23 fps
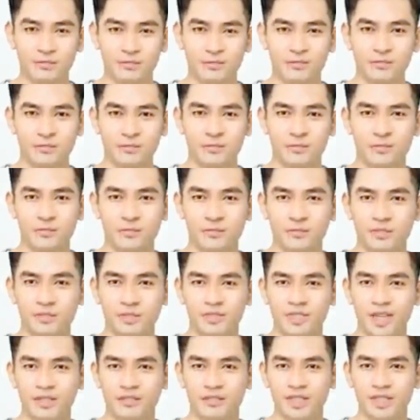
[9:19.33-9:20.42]
seni tubuh
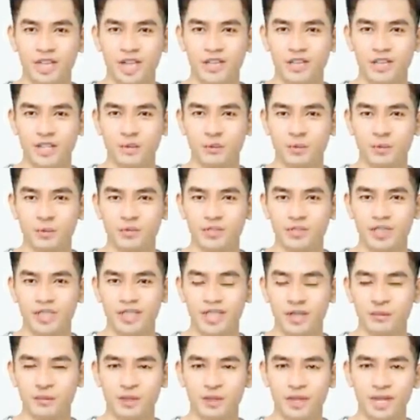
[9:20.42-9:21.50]
hegemon bintang
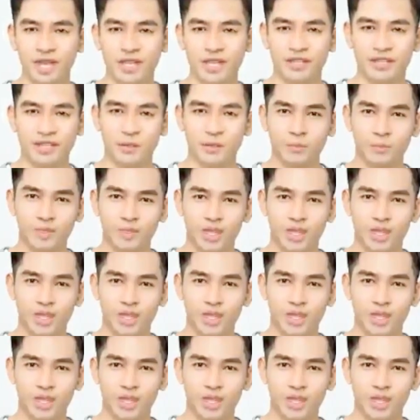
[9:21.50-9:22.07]
9,